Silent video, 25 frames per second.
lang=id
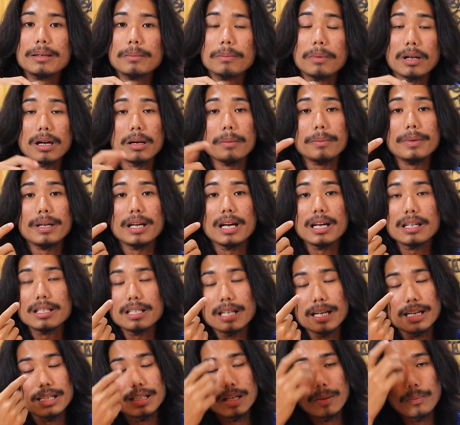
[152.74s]
berlebihan
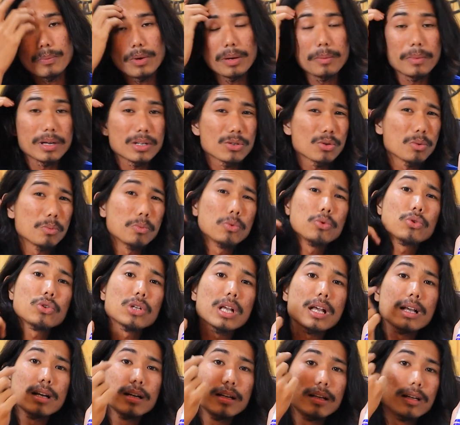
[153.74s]
jangan sampai masuk
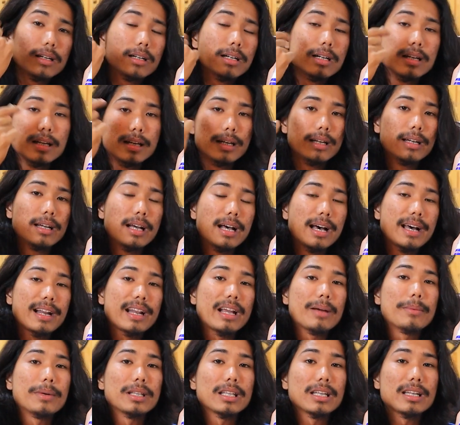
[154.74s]
busa ke
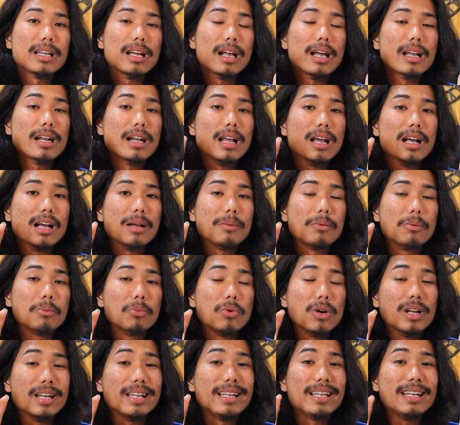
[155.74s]
area matanya karena akan
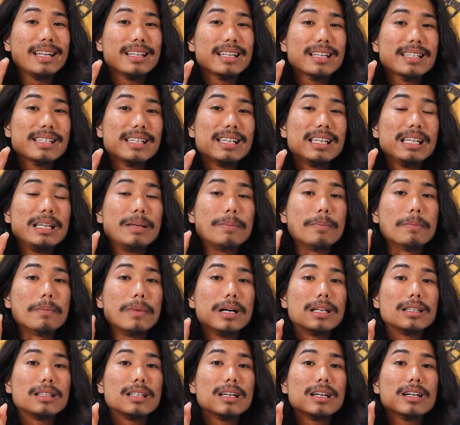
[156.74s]
membuat iritasi di
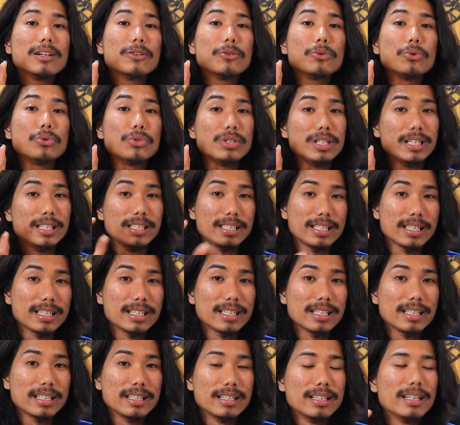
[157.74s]
mata
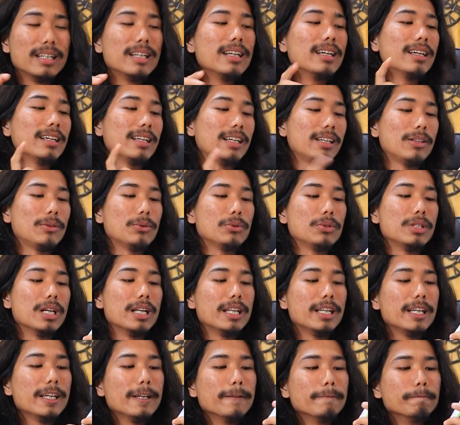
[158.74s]
kucingnya gitu
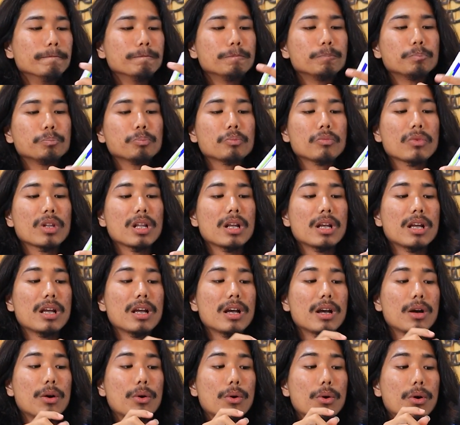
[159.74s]
jadi
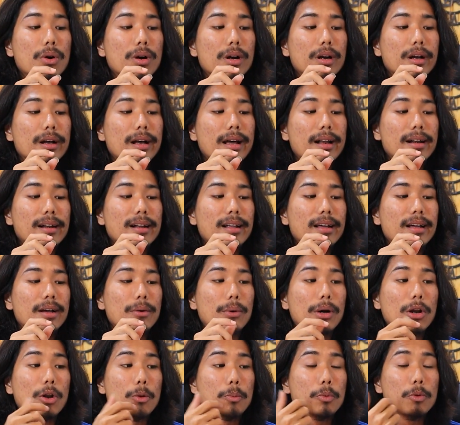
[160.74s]
karena
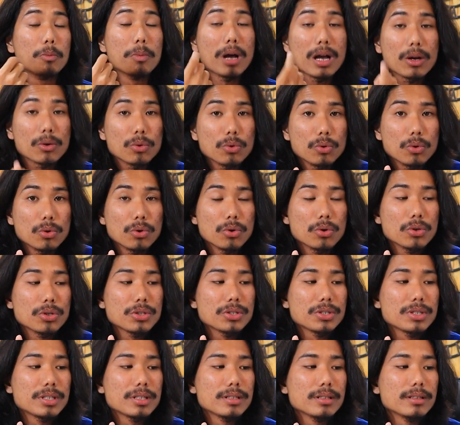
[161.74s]
walaupun
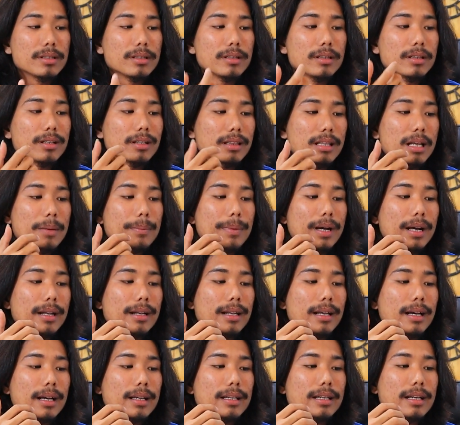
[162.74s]
bagus tetap
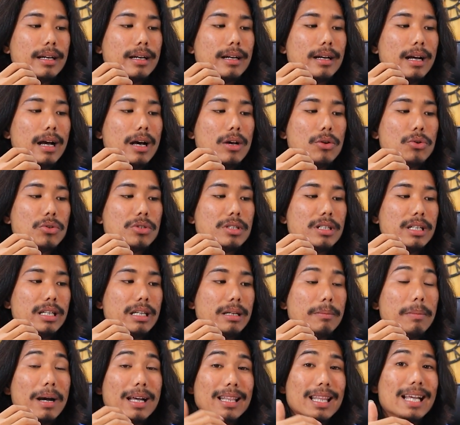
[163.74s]
ada yang harus
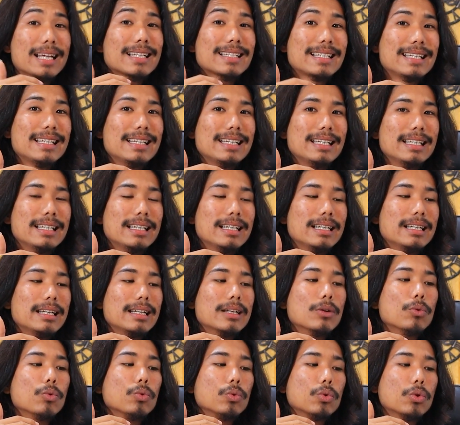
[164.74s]
dibatasi
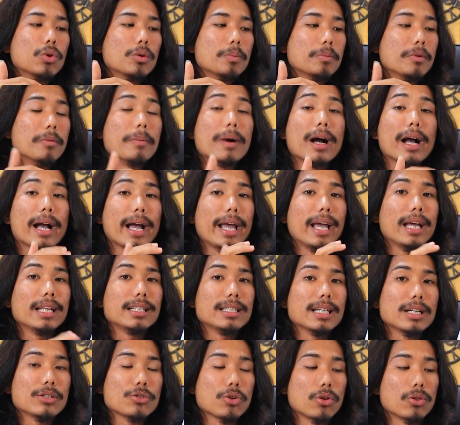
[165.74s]
untuk
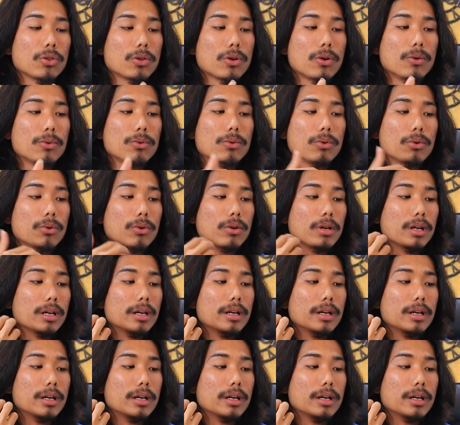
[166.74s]
pemakaiannya contoh untuk